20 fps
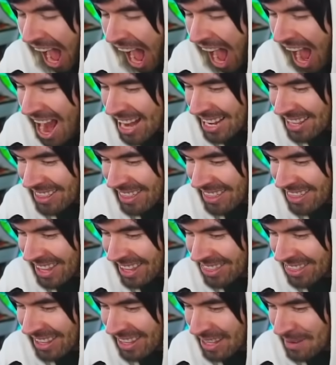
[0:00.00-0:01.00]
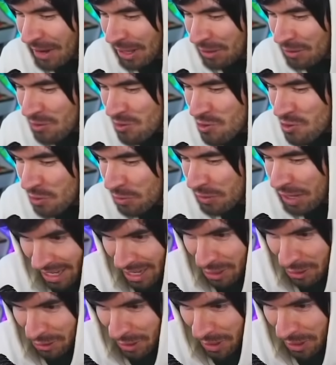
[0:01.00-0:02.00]
Ah, ¿qué se siente? Te mató un noobie.
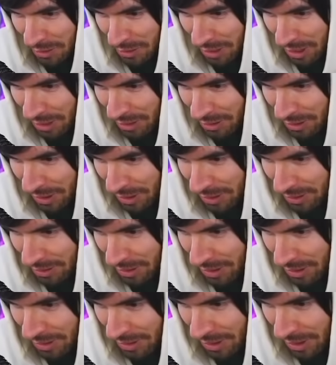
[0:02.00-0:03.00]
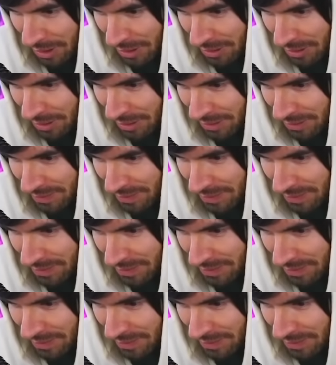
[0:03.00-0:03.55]
Hay otro, hay otro, hay otro, hay otro, hay otro, hay otro.